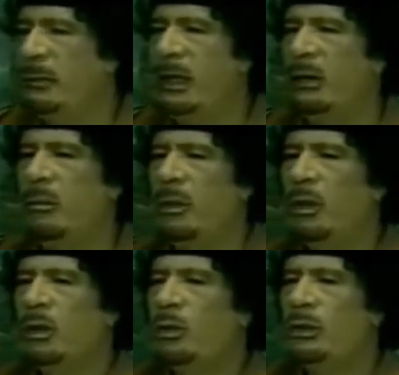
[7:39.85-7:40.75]
aumente
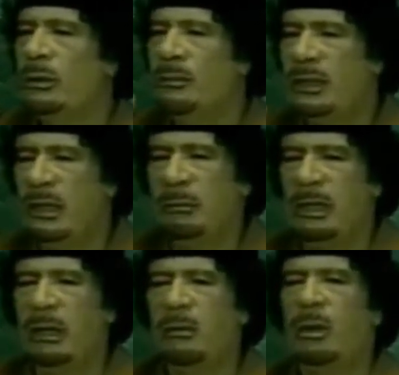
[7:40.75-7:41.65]
el número de
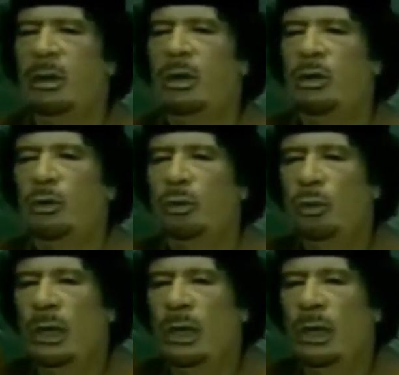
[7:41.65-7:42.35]
puestos permanentes.